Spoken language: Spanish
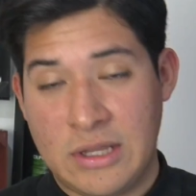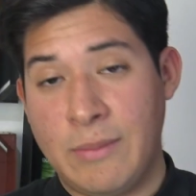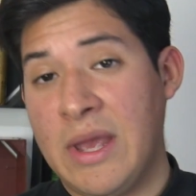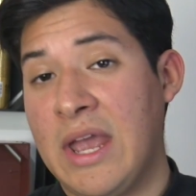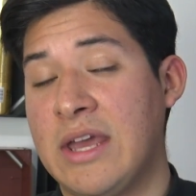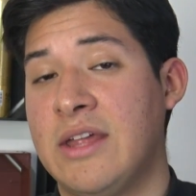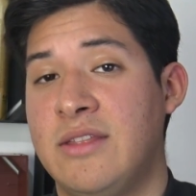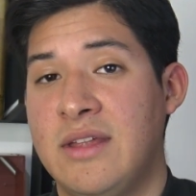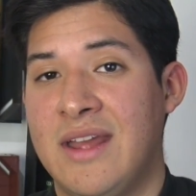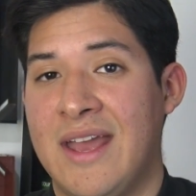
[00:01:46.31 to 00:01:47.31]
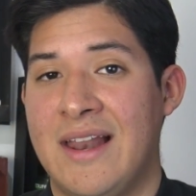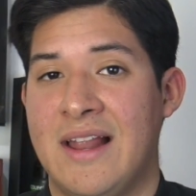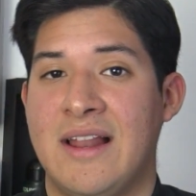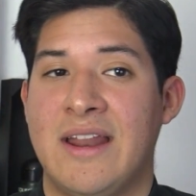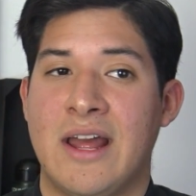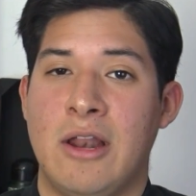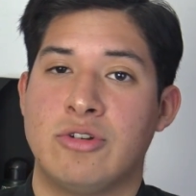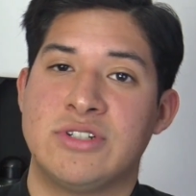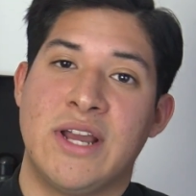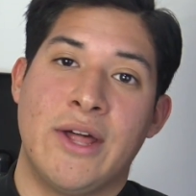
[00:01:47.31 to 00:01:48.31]
También hay que decir que a la larga
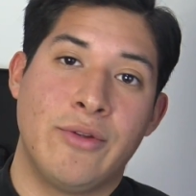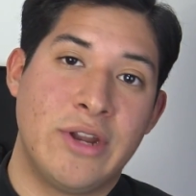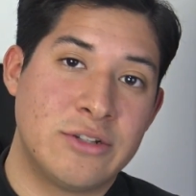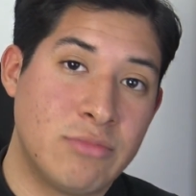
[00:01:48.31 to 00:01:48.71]
los secadores